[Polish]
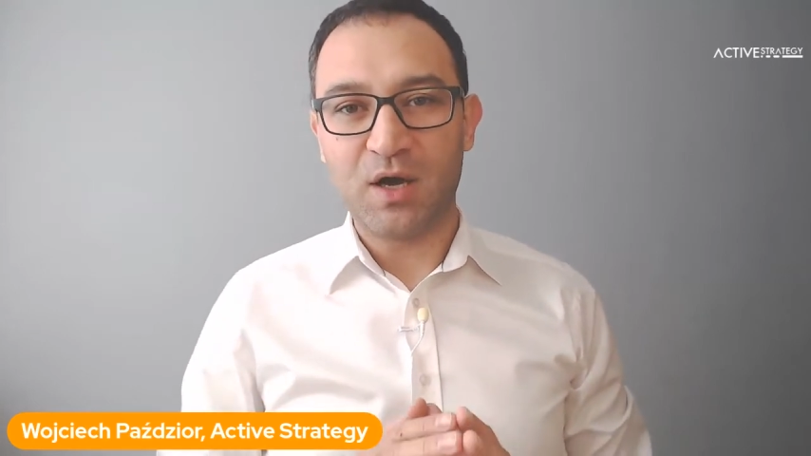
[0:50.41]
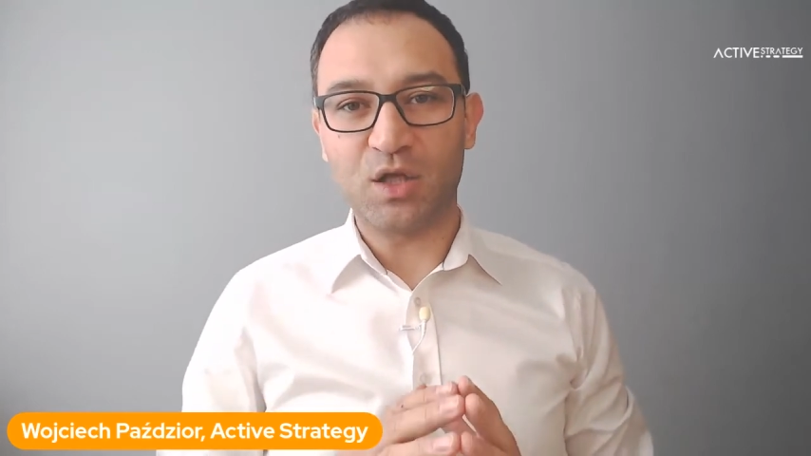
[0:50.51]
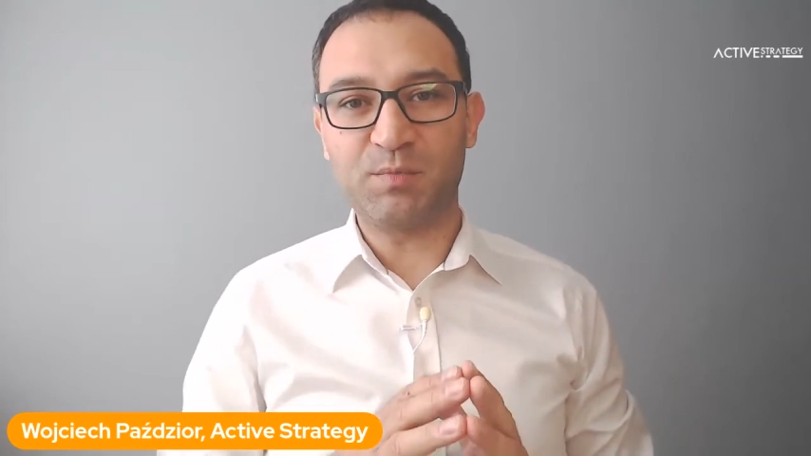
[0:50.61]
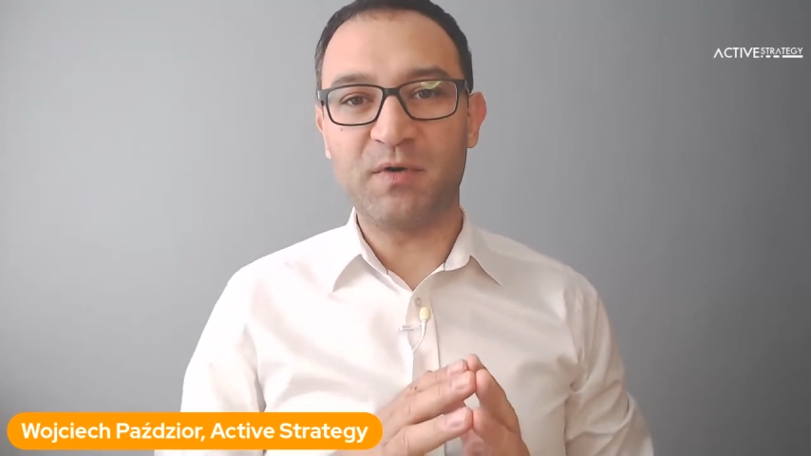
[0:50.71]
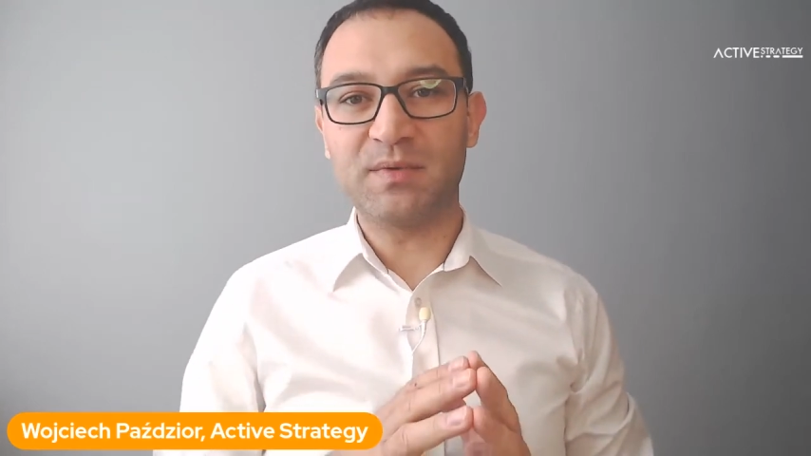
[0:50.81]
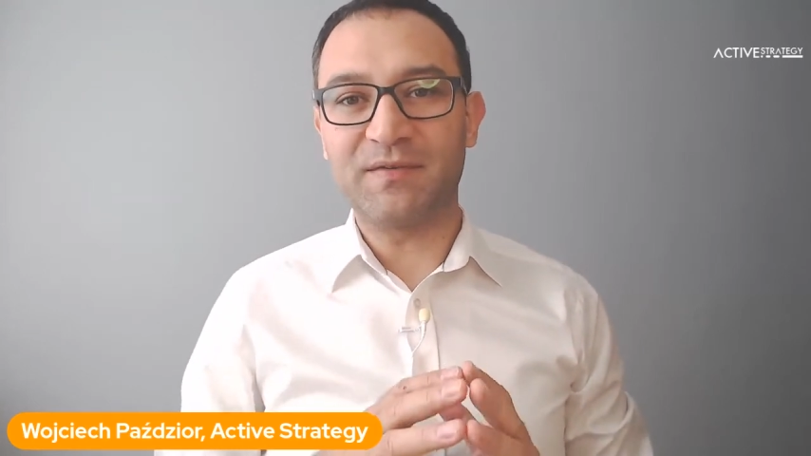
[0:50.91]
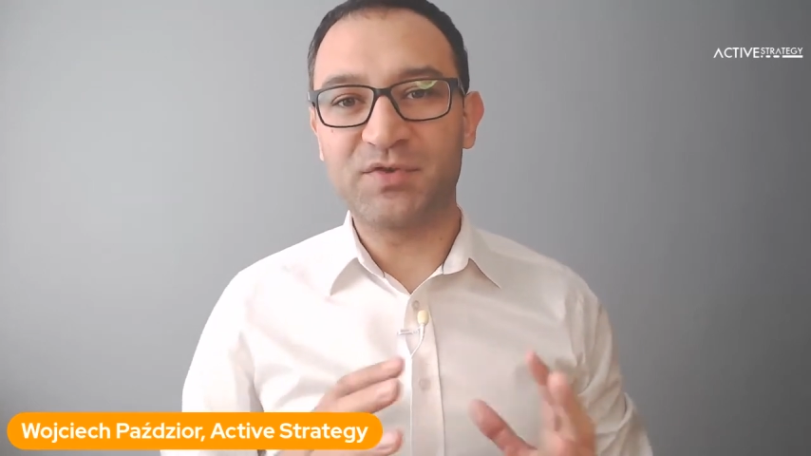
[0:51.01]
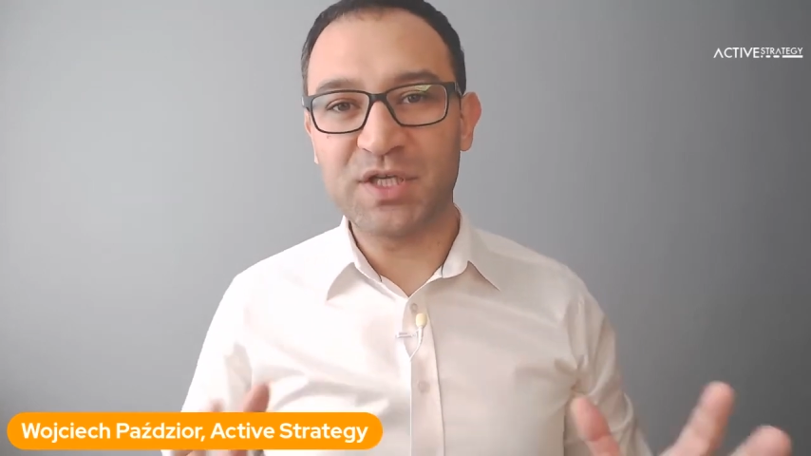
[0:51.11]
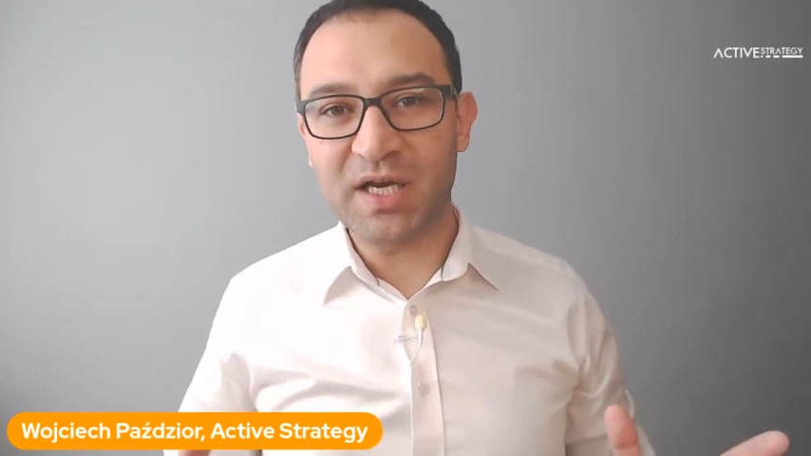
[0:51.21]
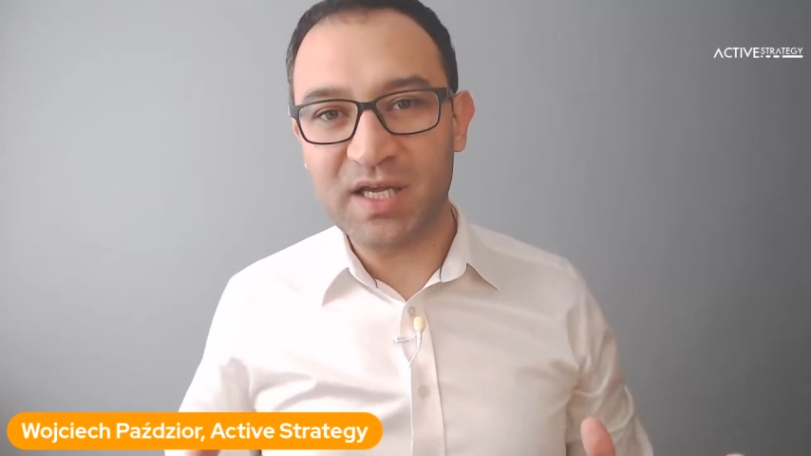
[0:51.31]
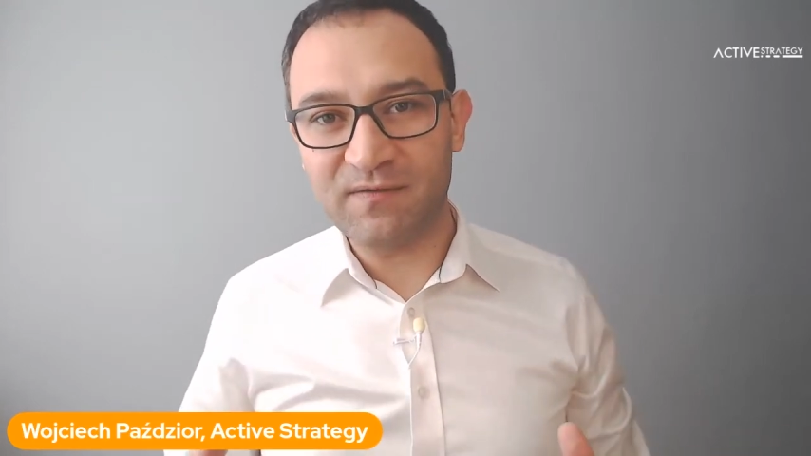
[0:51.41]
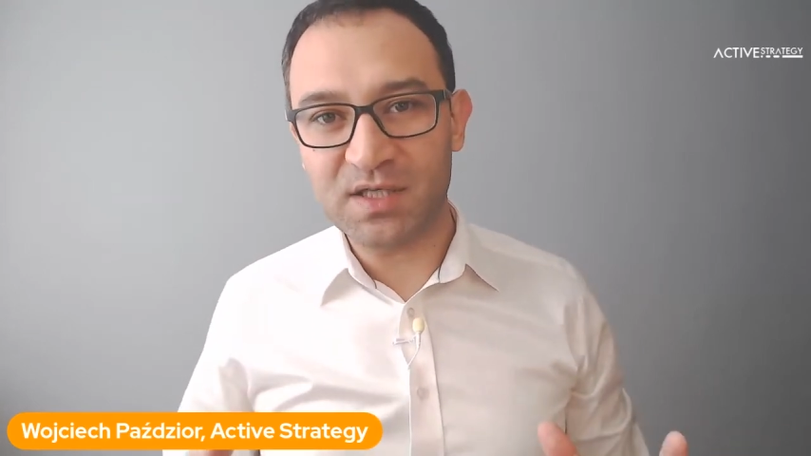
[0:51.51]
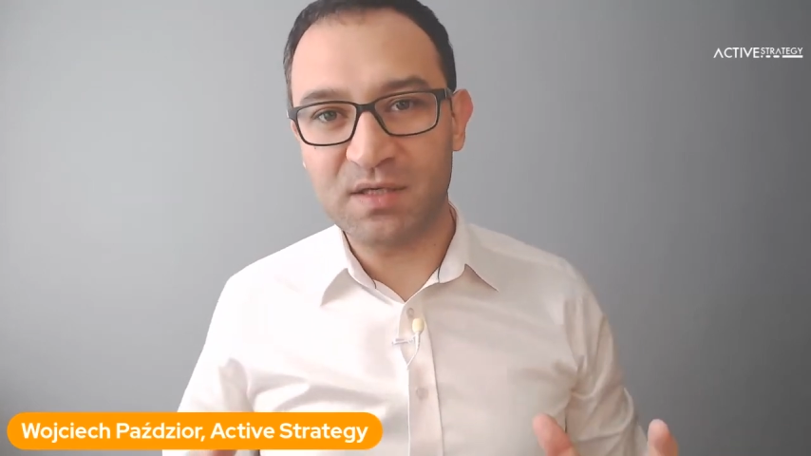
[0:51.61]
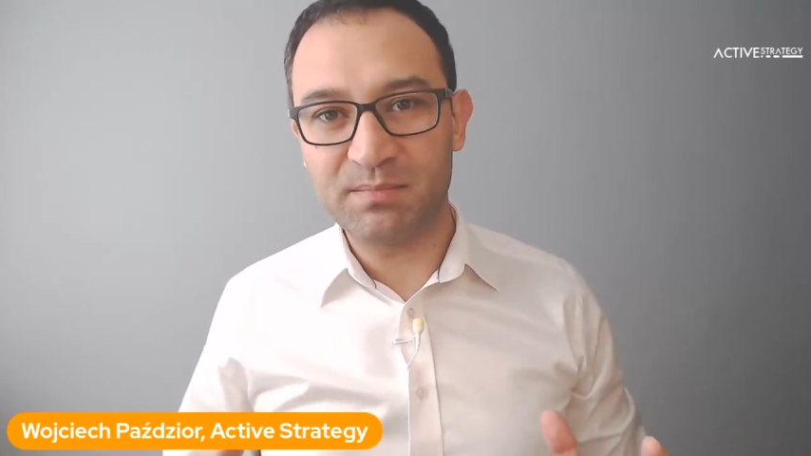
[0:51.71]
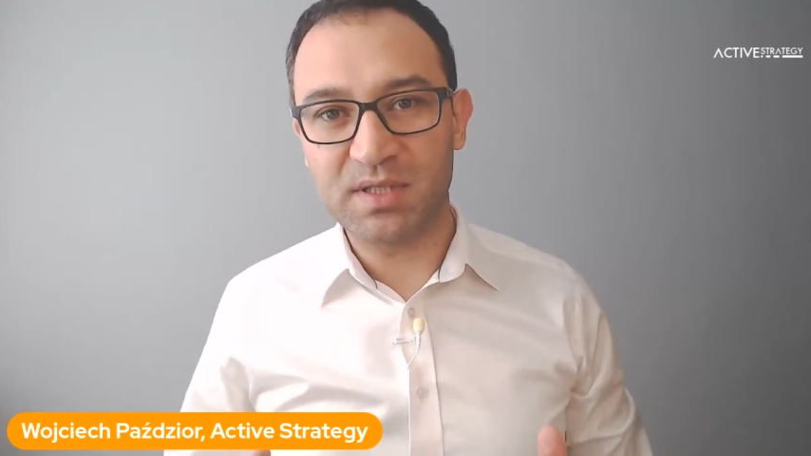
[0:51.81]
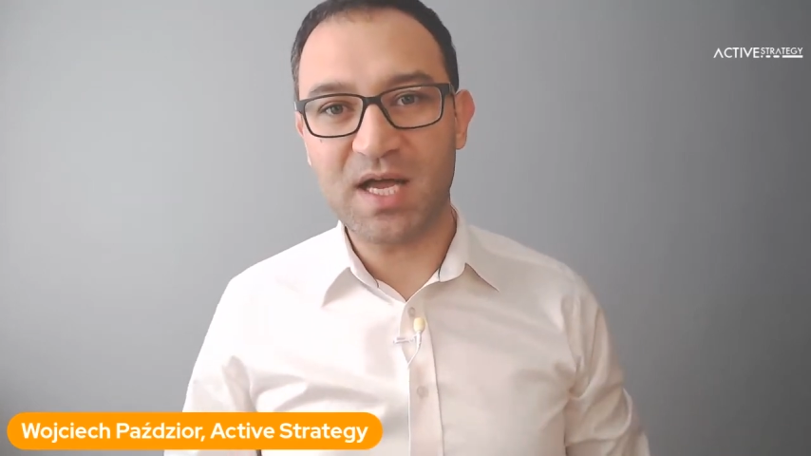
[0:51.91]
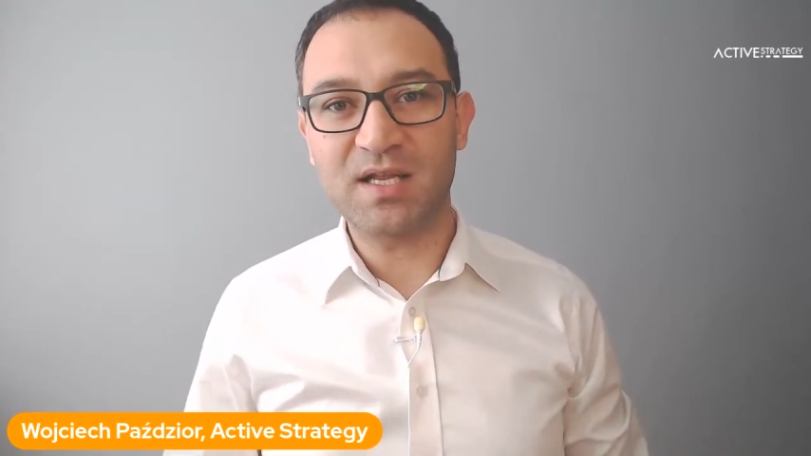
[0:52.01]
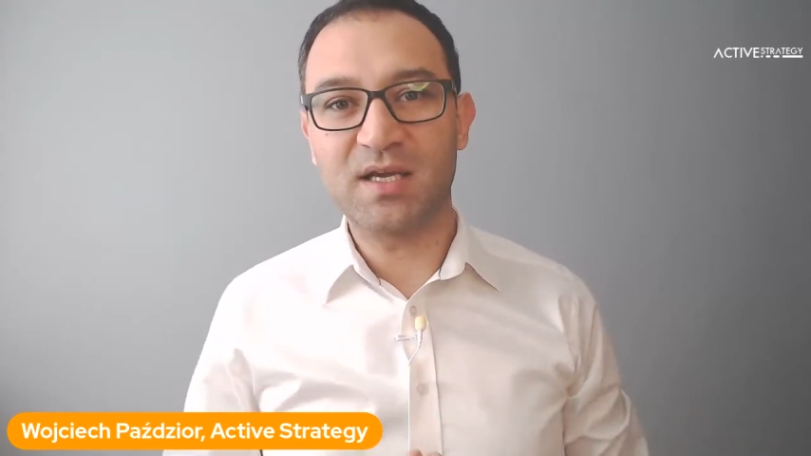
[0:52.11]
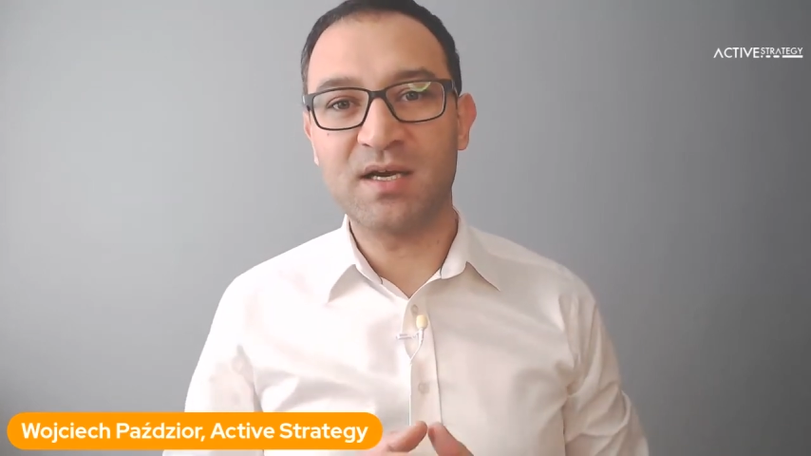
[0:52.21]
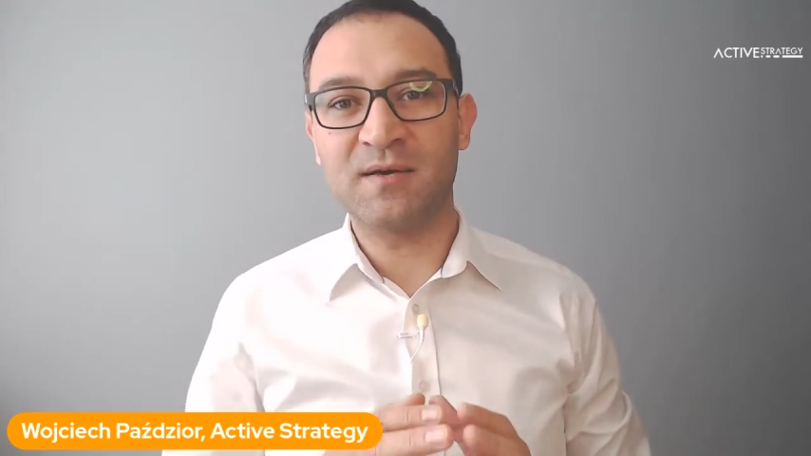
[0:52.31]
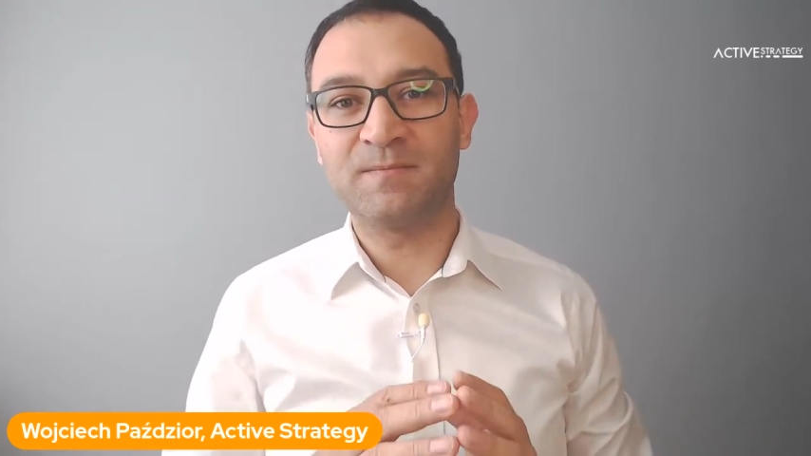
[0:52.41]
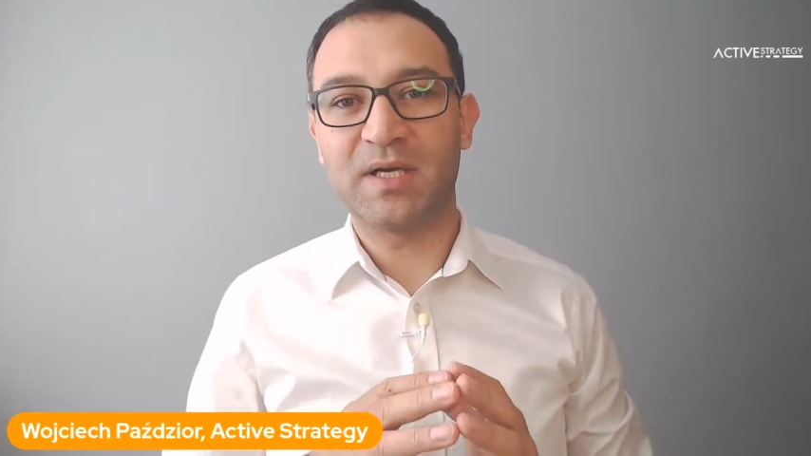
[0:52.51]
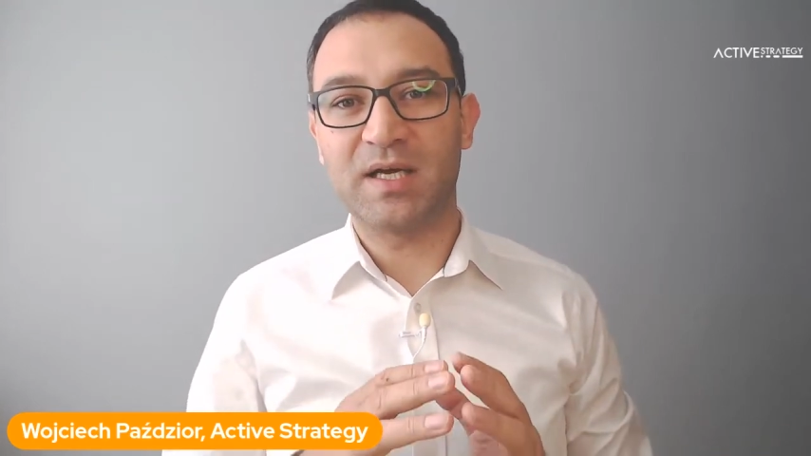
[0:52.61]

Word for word: Odpowiem na wszelkie Wasze pytania.